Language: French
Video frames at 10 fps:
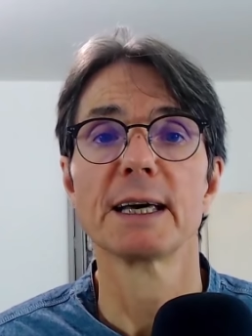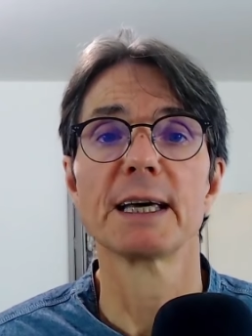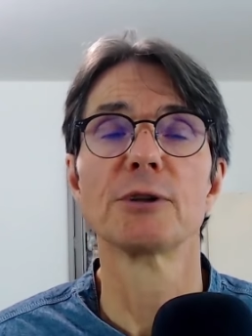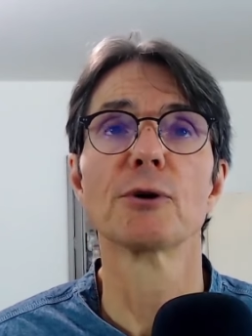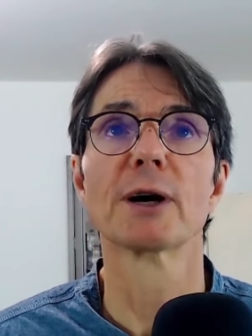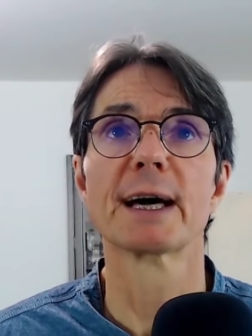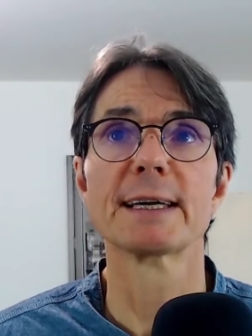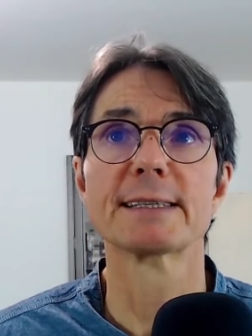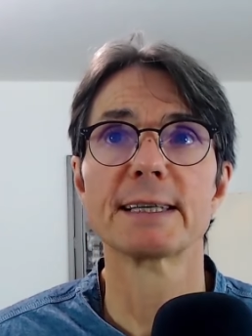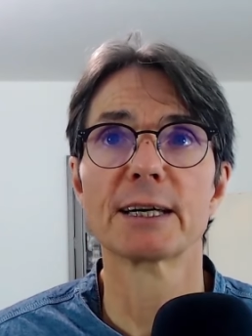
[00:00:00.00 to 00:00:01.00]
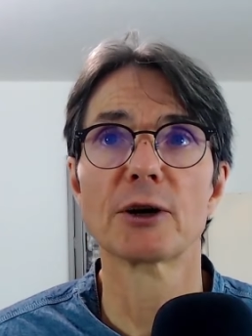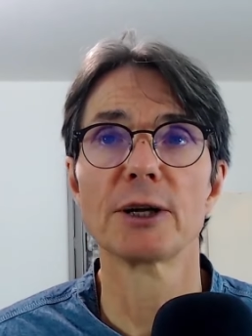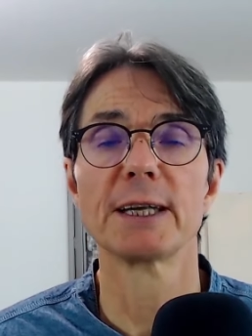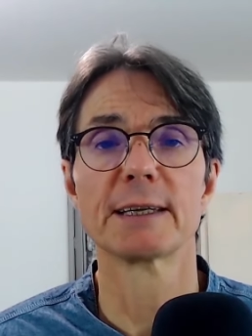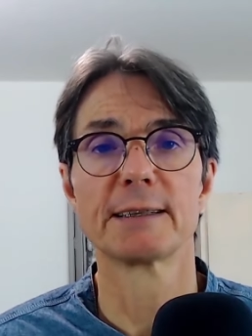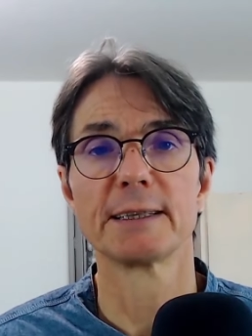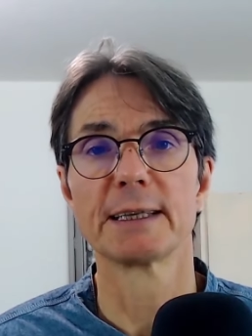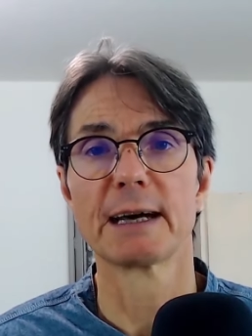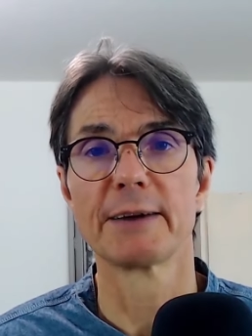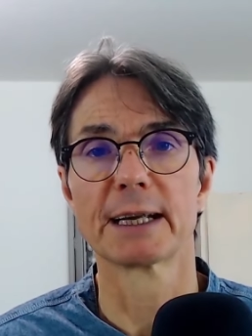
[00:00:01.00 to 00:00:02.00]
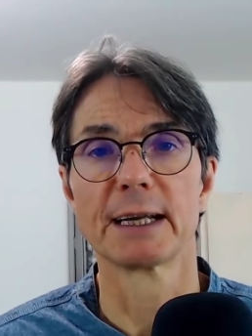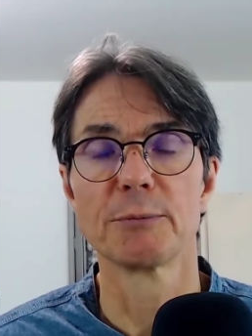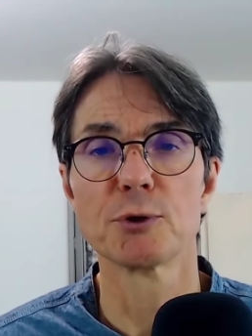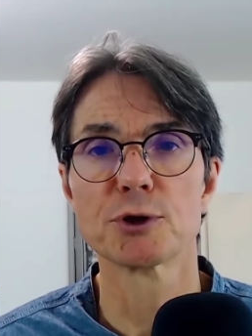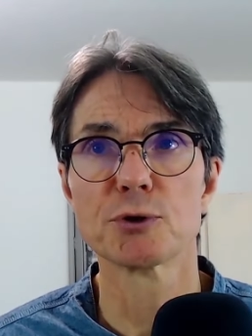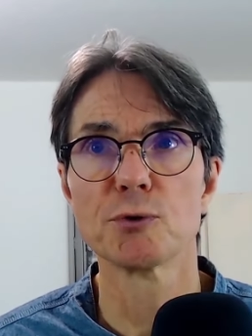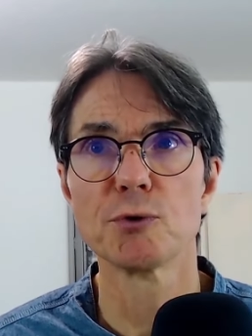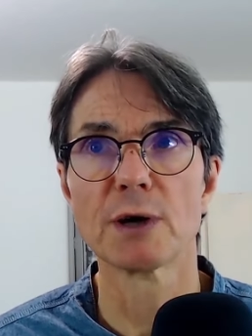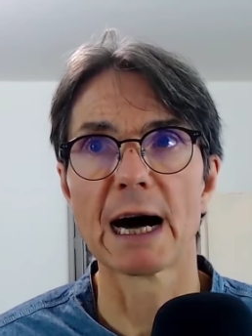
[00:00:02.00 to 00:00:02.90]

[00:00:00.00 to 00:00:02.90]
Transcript: et de rester connecté avec l'émotion,